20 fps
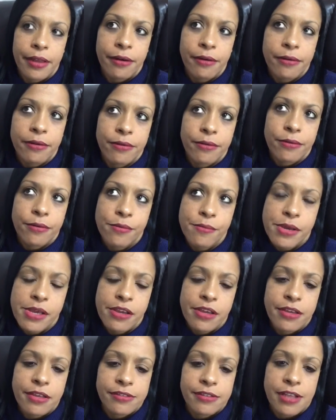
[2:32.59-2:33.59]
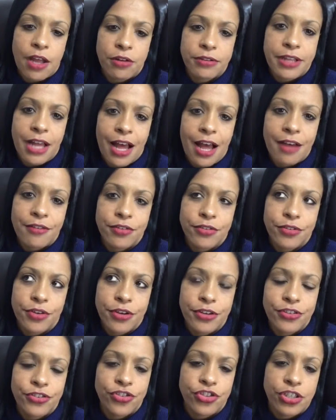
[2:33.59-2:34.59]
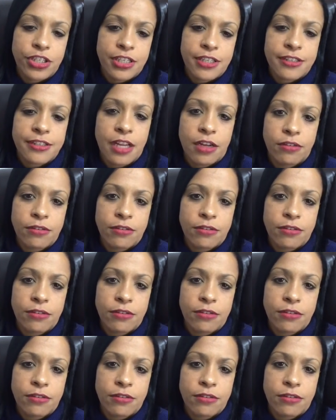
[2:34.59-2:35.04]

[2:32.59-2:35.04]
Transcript: eu comi saudável dois dias.